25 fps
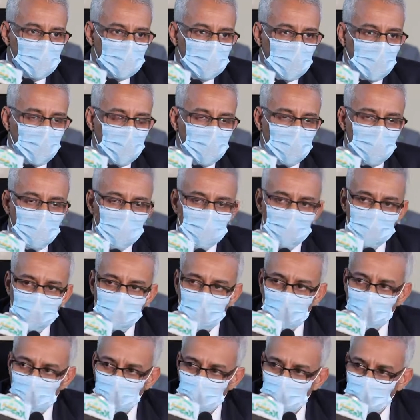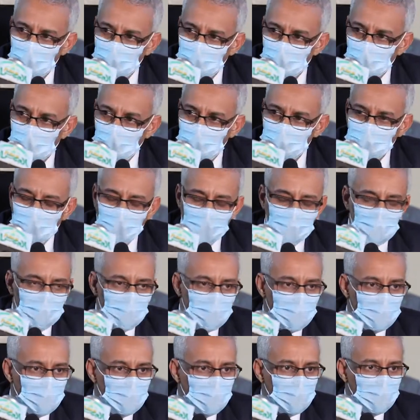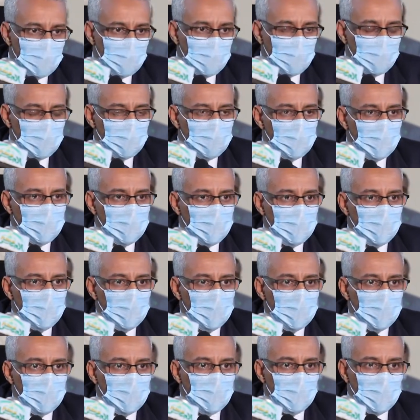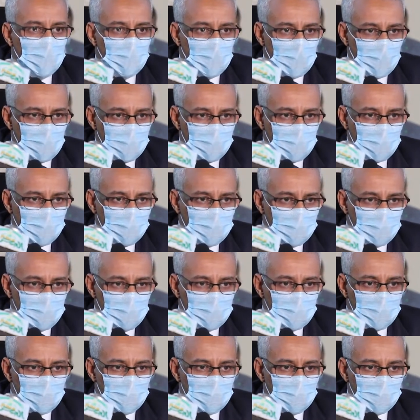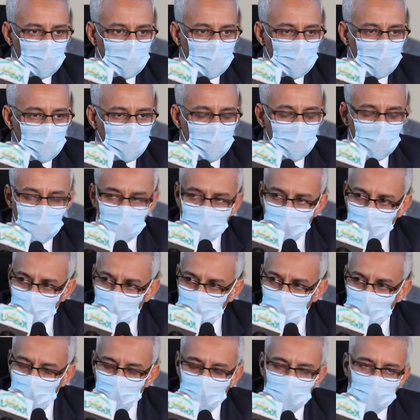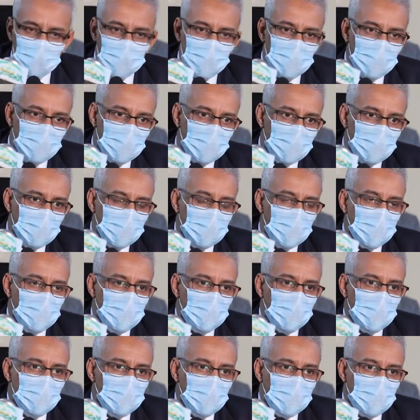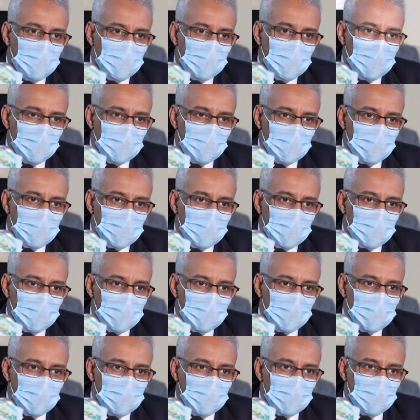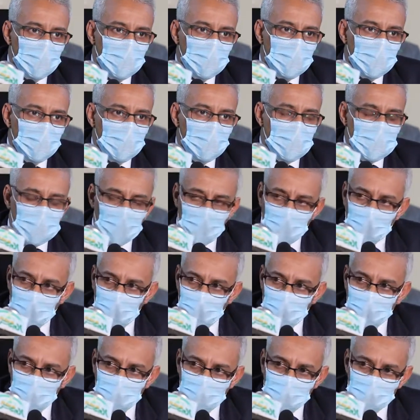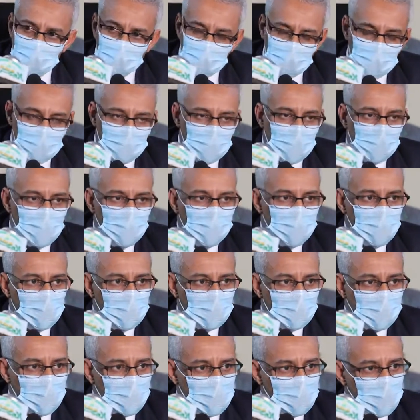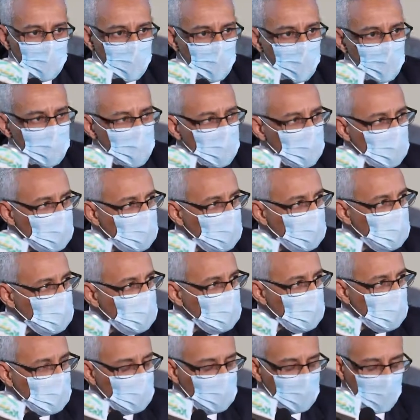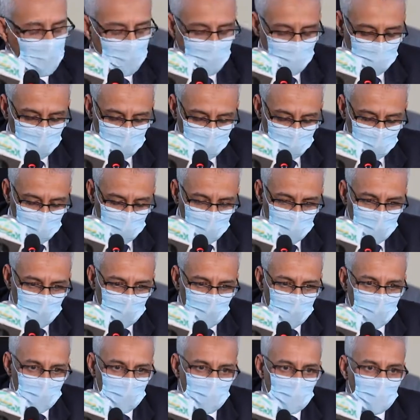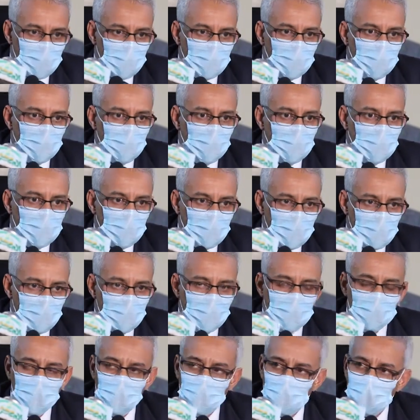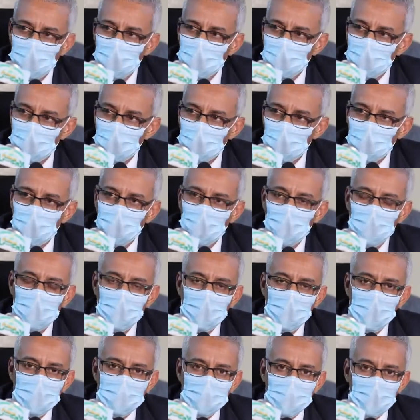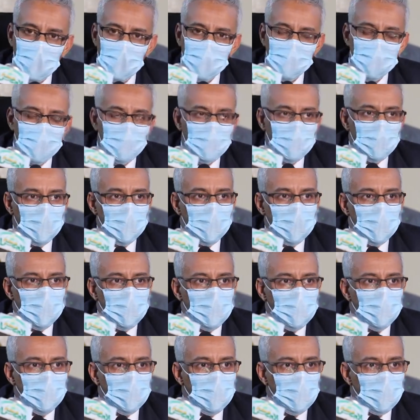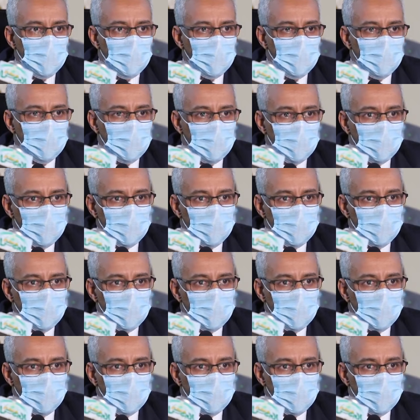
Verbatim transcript: تعهد من تعهدات فخامة رئيس الجمهورية وهي أيضا آه، تنفيذ لإجراء تم اعتماده في إطار برنامج أولويات واحد وهي مكون أساسي من آه،